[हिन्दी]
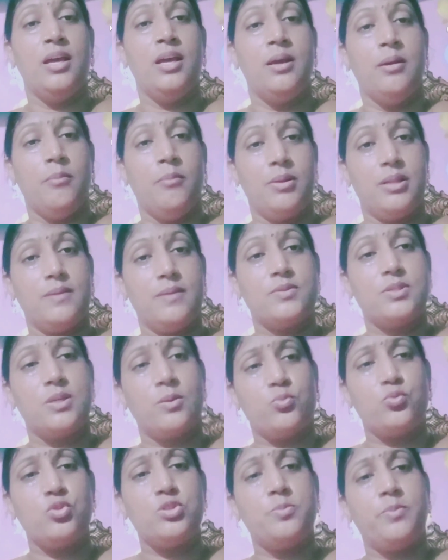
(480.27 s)
मतलब
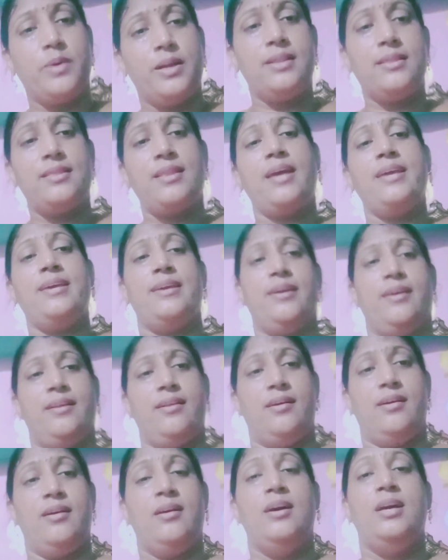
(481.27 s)
सब कुछ बनता ही है
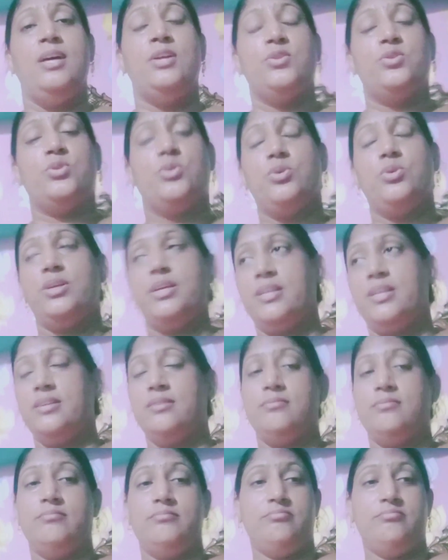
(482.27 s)
ना तो लेकिन
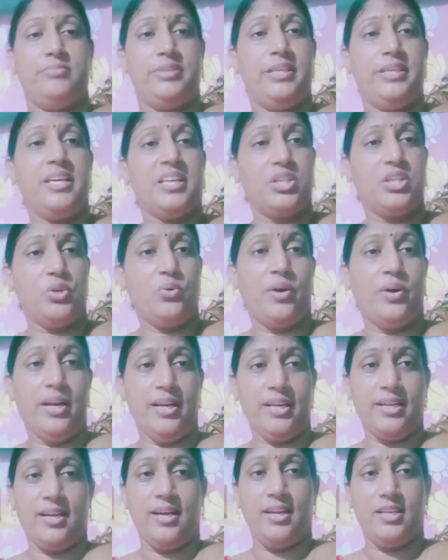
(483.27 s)
एक त्यौहार
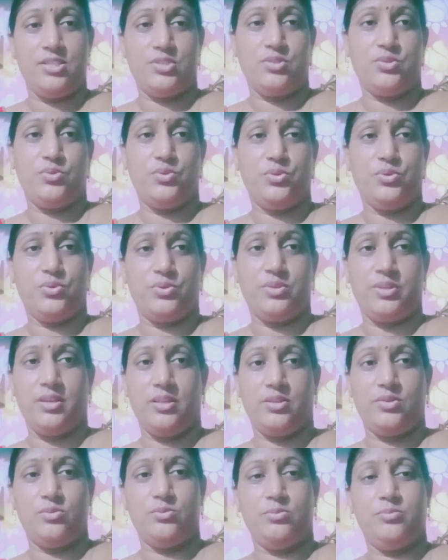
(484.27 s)
निकालना ज़रूरी होता है
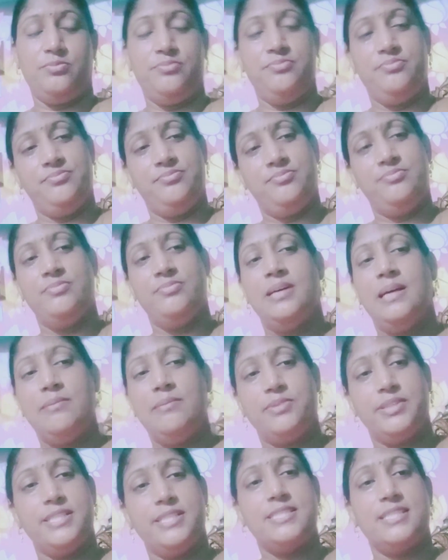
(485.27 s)
तो हम
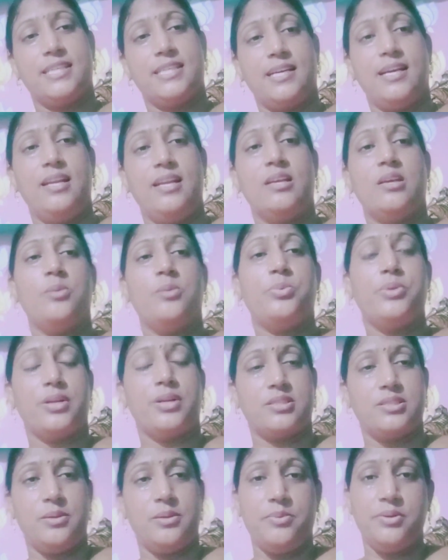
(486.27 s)
तीज निकालेंगे फिर
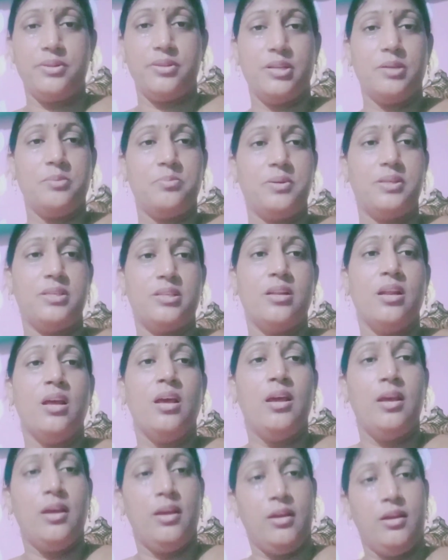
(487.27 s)
रक्षाबंधन पर
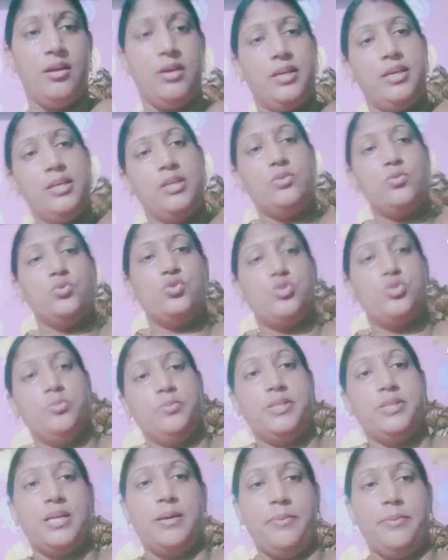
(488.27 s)
ही कुछ
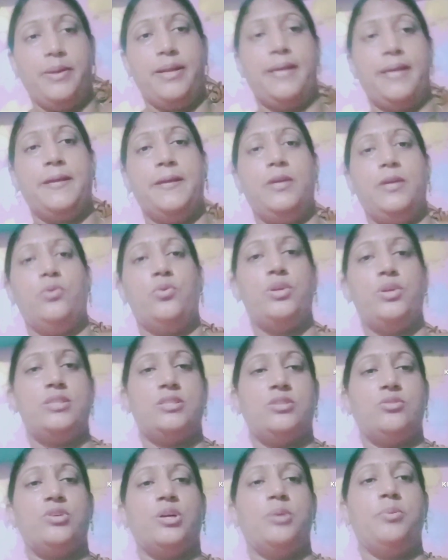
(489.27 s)
मीठा बनाएंगे और
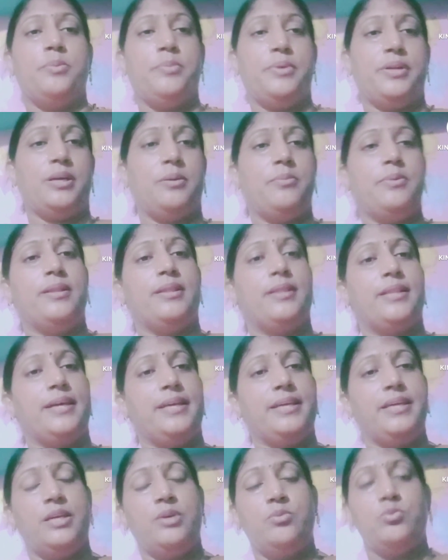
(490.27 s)
ऐसे तो घर में मीठा बनता
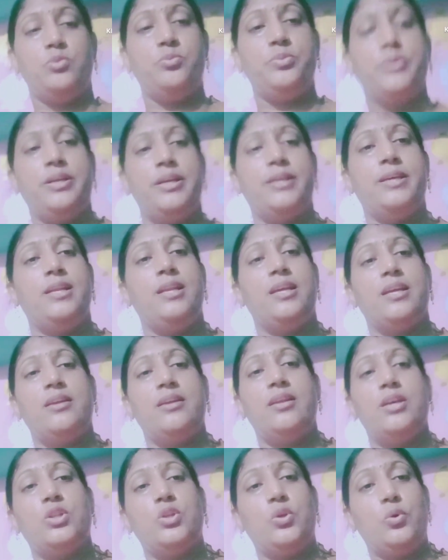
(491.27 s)
ही है वो भी नहीं है
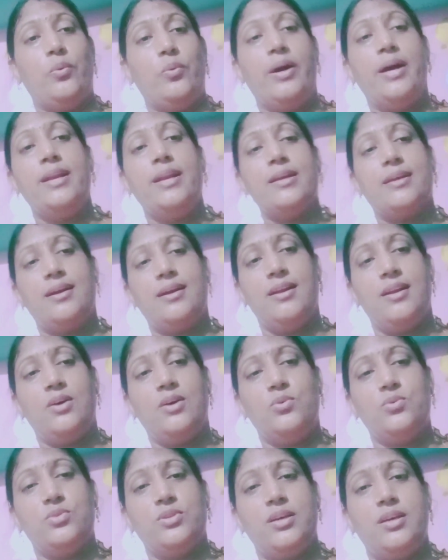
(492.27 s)
लेकिन एक त्यौहार निकालना
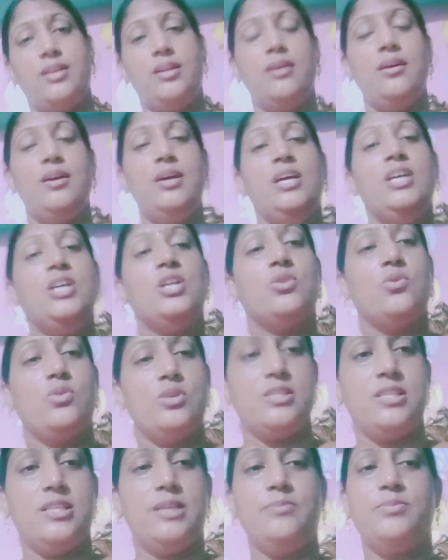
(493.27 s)
होता है ना तो
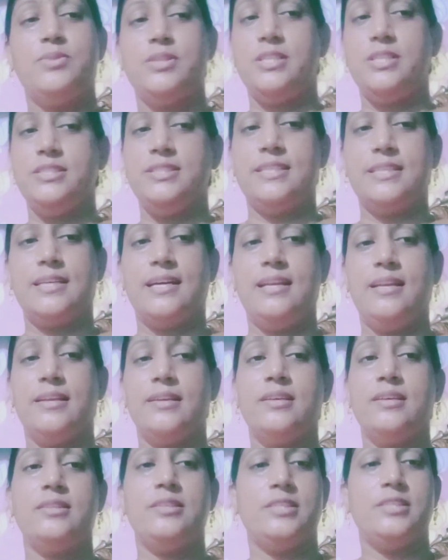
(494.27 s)
इसलिए हम तीज
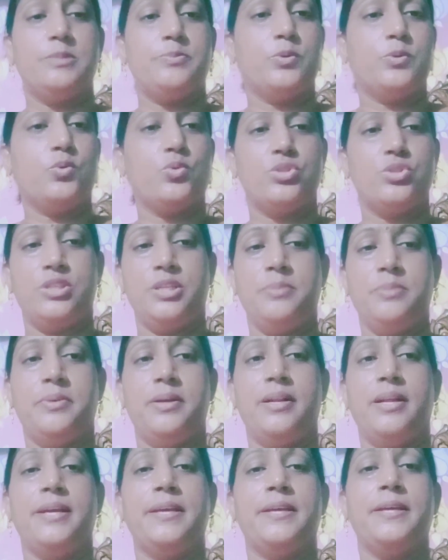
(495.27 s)
निकालेंगे तीज पर कुछ नहीं
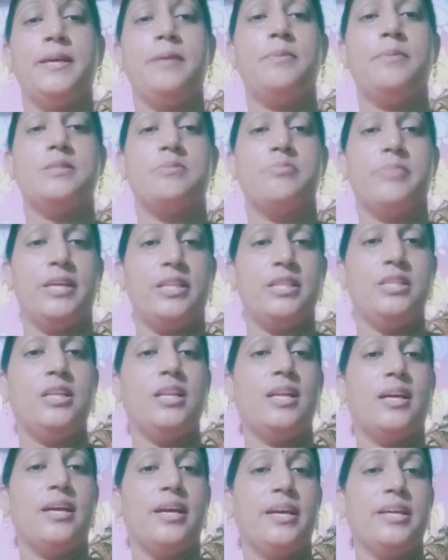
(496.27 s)
बनाएंगे बस मेहंदी
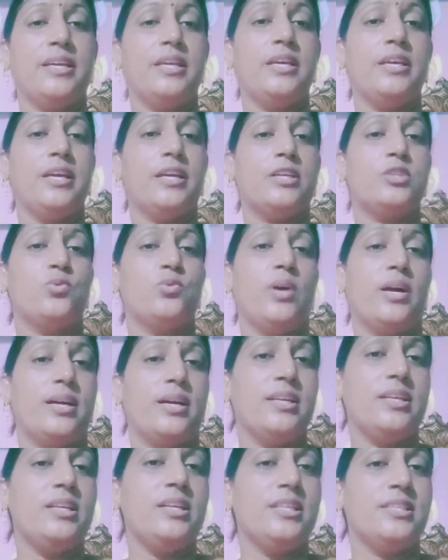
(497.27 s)
लगाएंगे एक
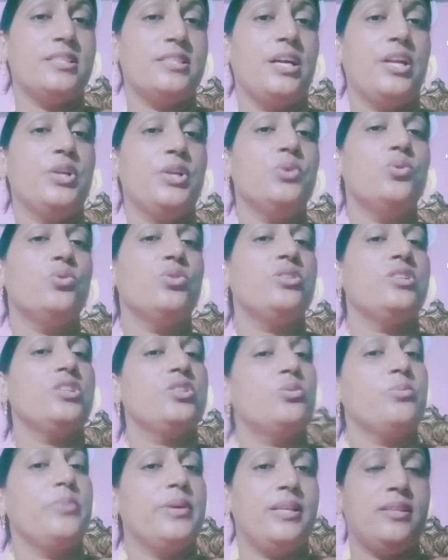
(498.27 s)
सुहागन की निशानी होती है
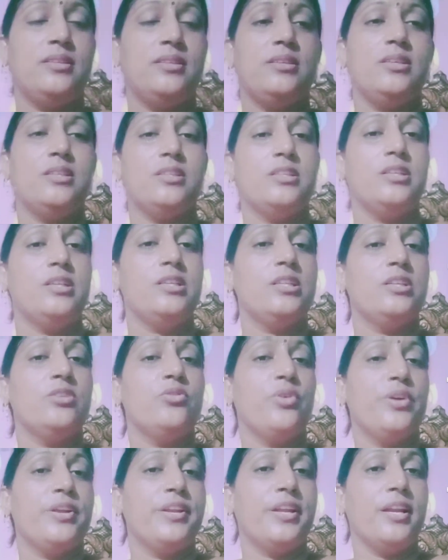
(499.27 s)
तो मेहंदी इतने दिन
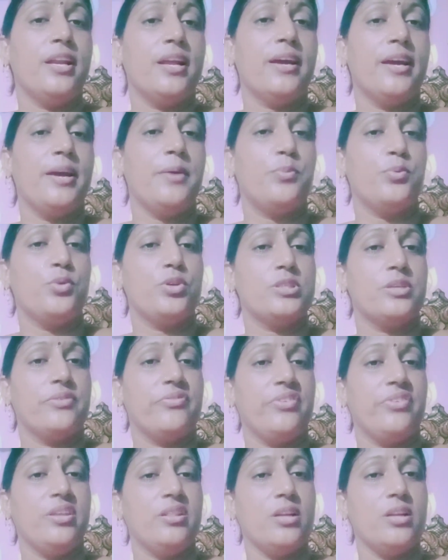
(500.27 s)
हुए नहीं लगाए पूरे
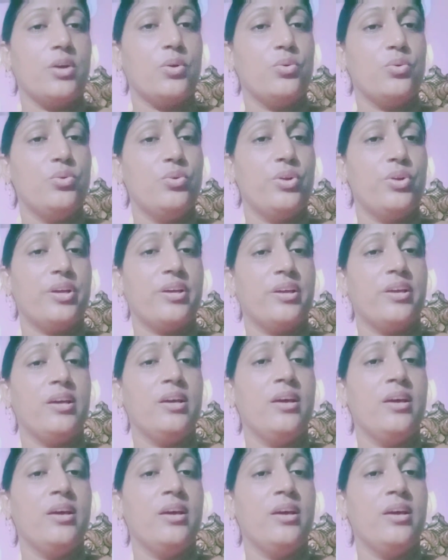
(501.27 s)
सफ़ेद नाखून हो रखे